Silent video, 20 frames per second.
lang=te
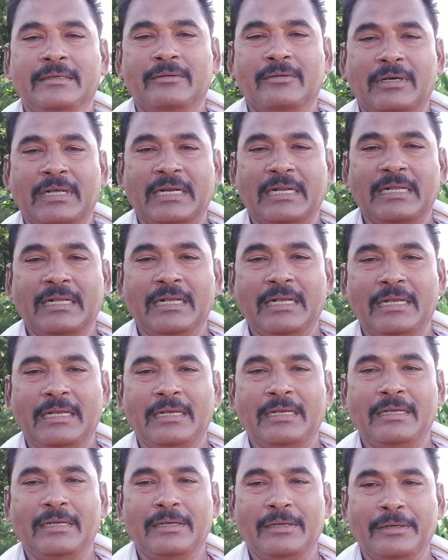ఒక రకంగా
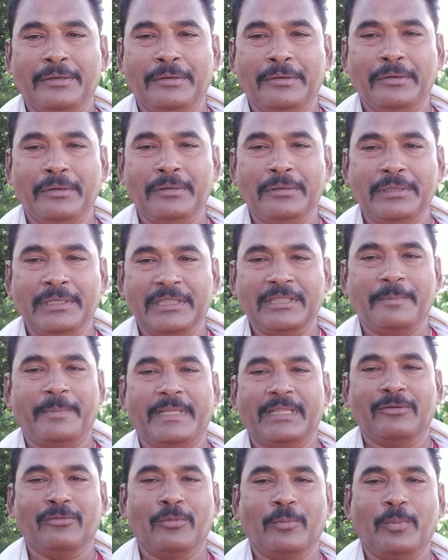ఇంత
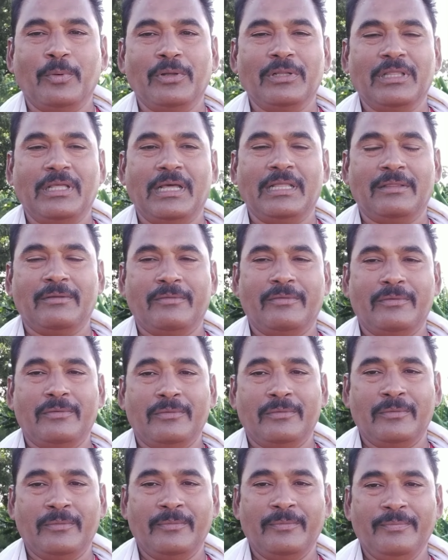పెద్ద ఉపోద్ఘాతం
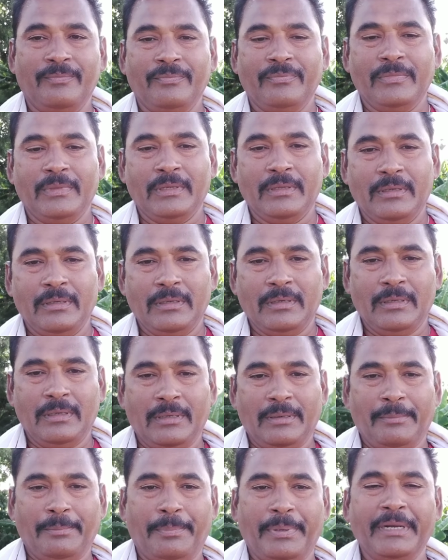
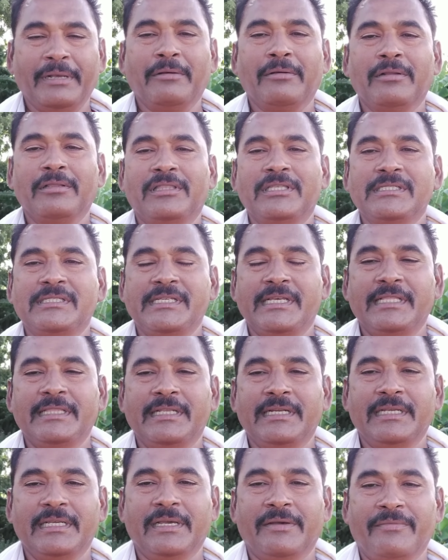ప్రకృతి
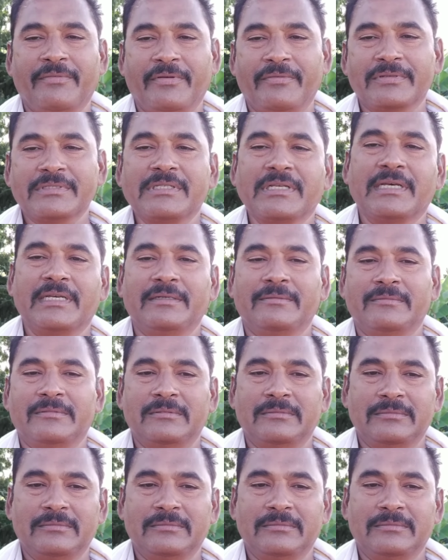సేంద్రియ వ్యవసాయం